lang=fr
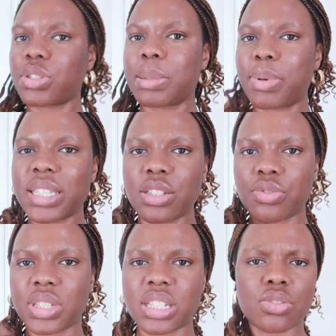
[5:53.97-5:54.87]
je sais pas si
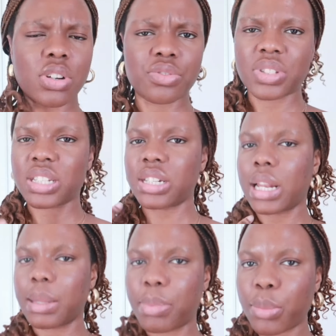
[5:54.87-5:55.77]
je vous ai dit, je crois que je vous ai dit
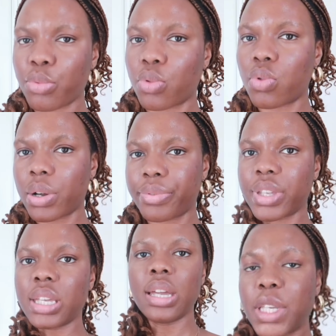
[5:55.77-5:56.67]
j'allais pas me
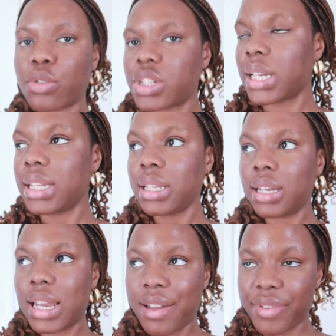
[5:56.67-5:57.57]
coiffer mais que
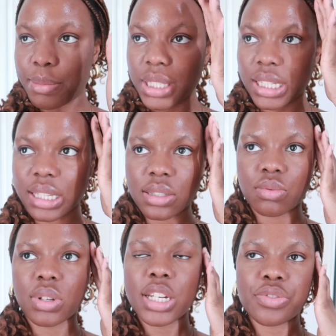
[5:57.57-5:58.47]
j'allais laver mes
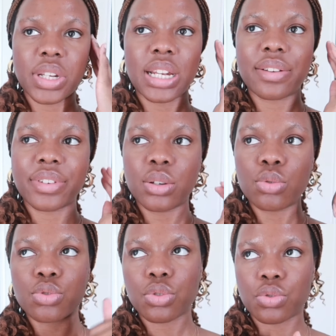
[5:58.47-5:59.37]
tresses. Donc là je vais les laver
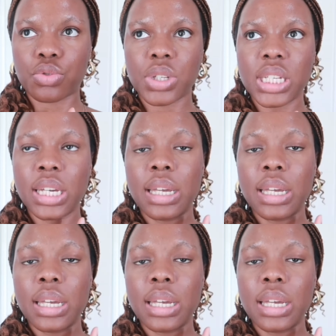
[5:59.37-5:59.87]
aujourd'hui